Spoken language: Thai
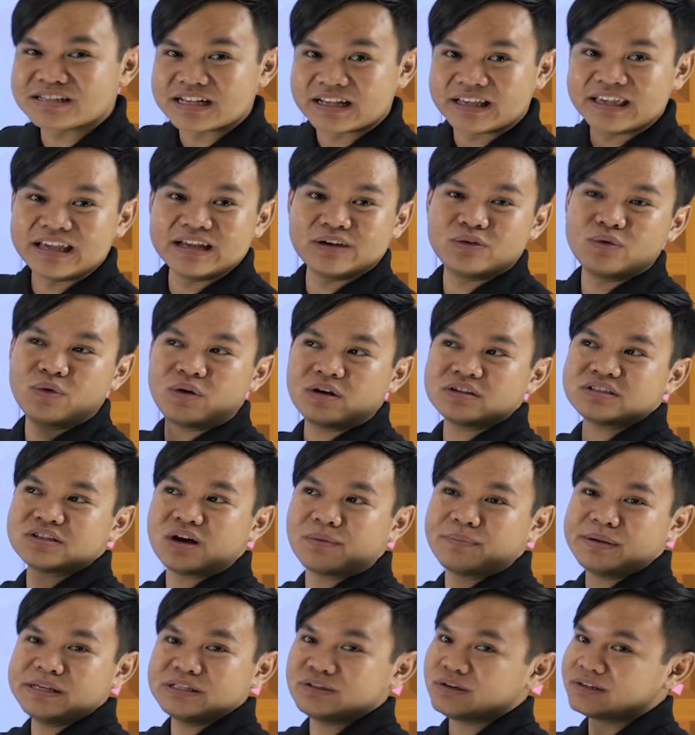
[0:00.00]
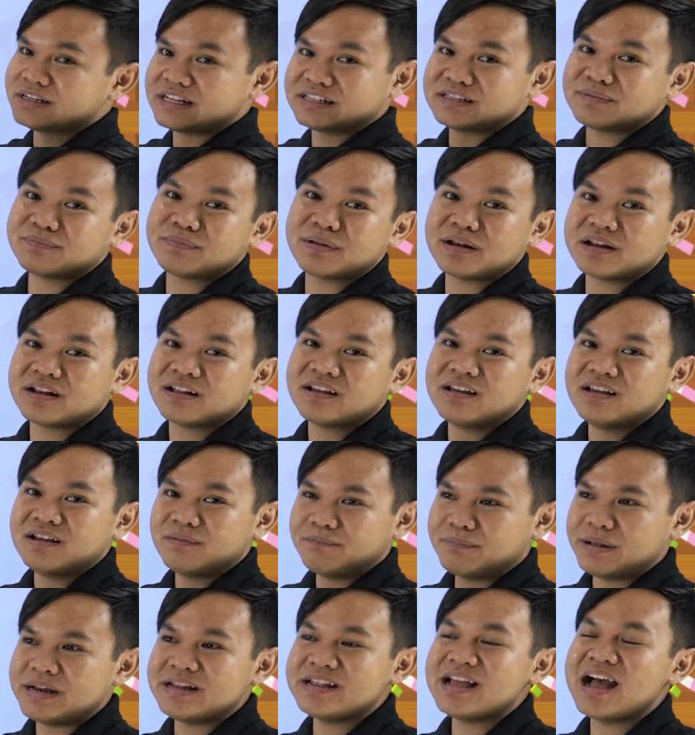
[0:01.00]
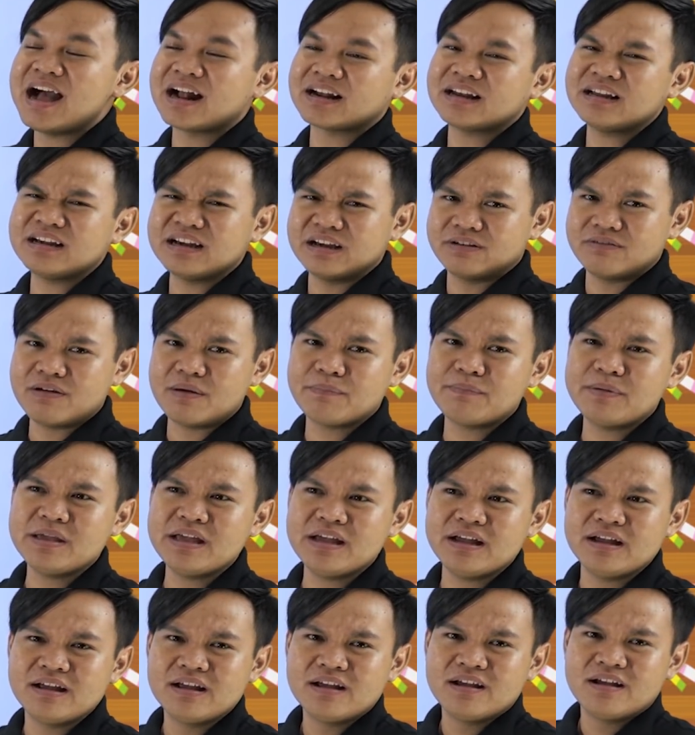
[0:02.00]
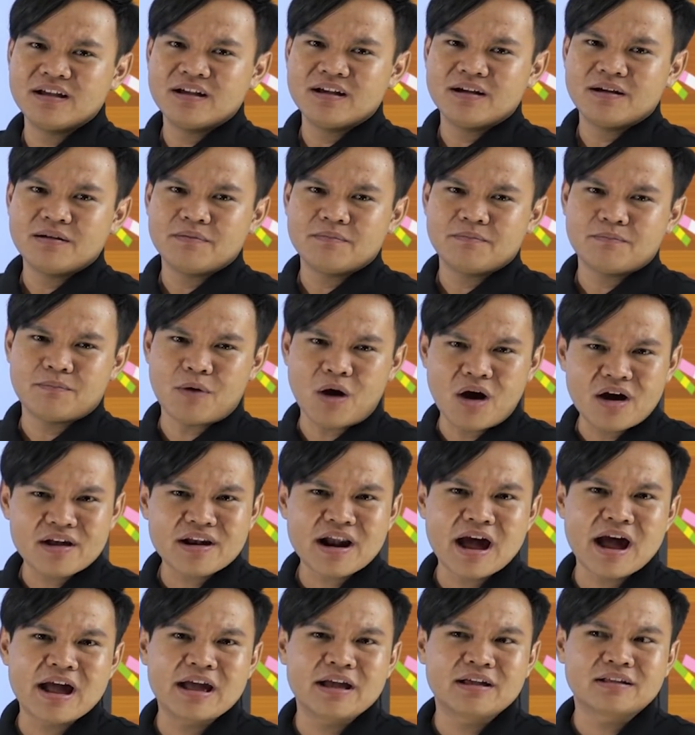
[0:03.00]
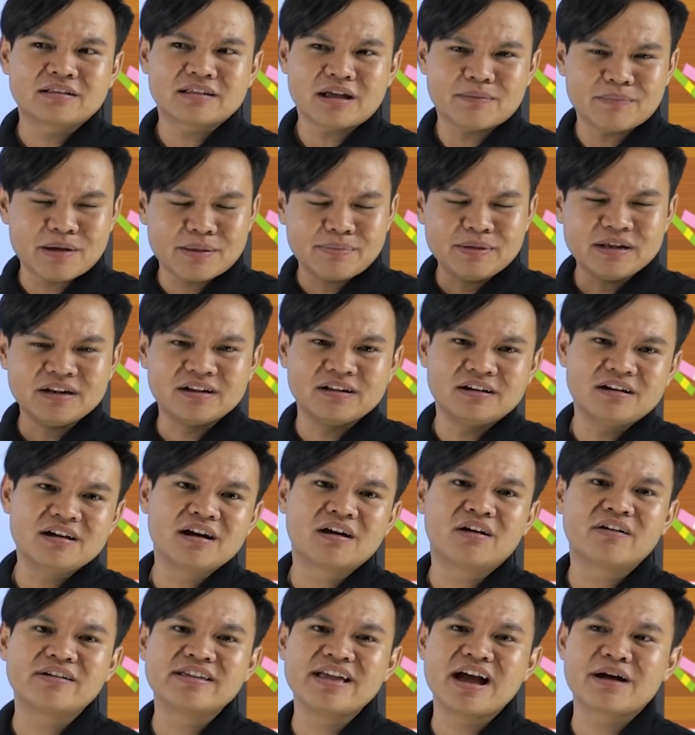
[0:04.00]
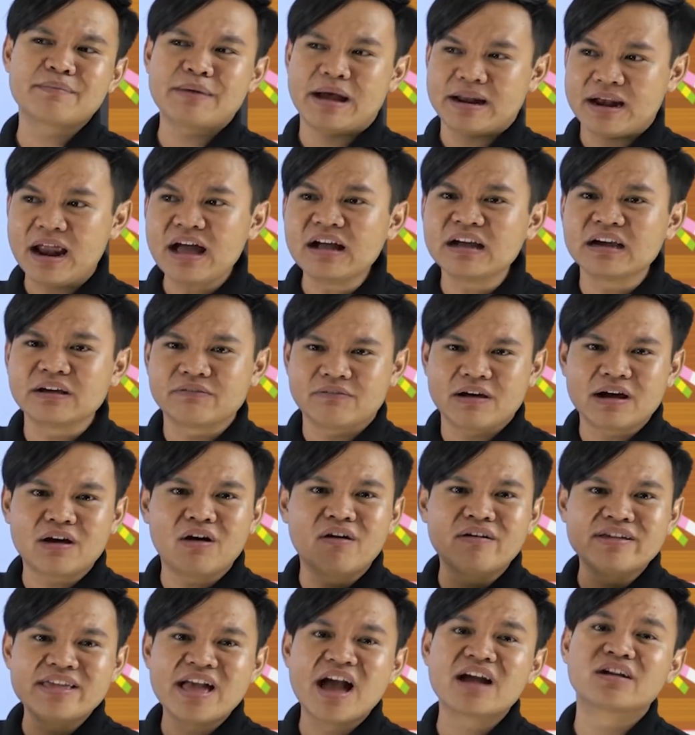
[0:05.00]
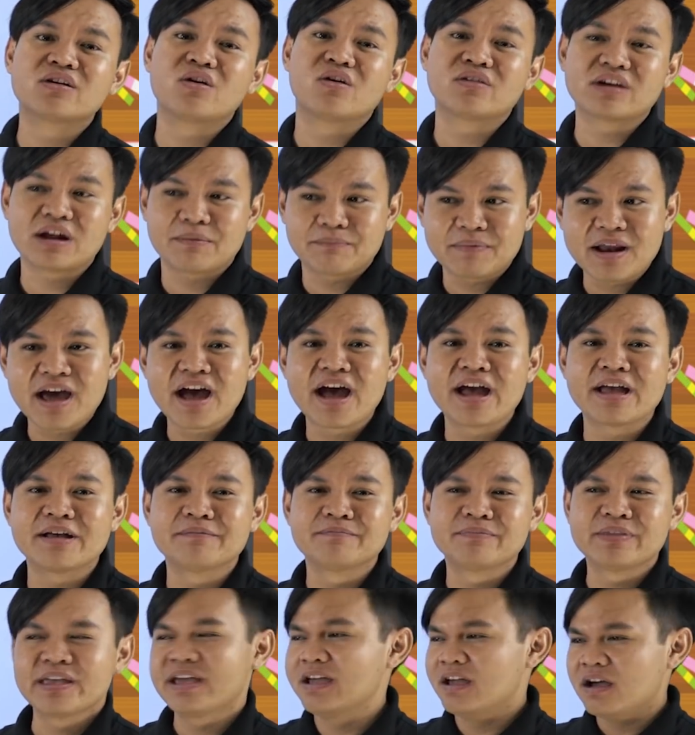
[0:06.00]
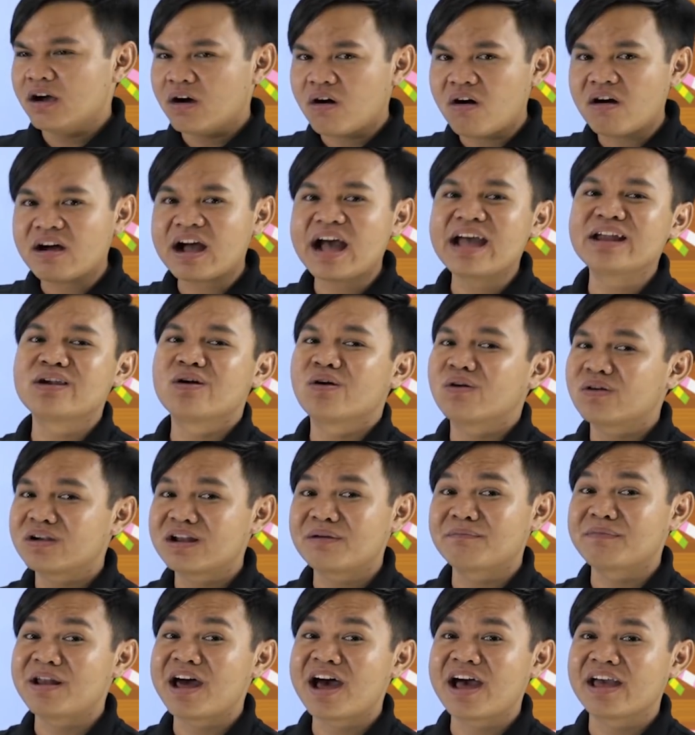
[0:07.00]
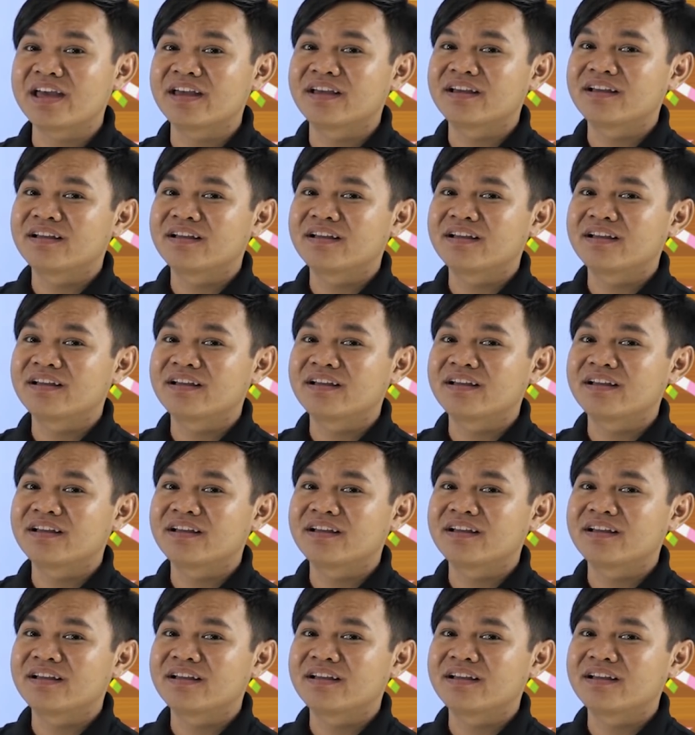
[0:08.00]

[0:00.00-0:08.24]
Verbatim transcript: สังเกตดูข้อสอบพี่ส่วนใหญ่จะเป็นยากถ้าเกิดว่าพี่เพราะอะไรทำไมพี่ถึงเลือกข้อยากมาถ้าเกิดว่าข้อยากน้องทำได้ข้อง่ายน้องก็ทำได้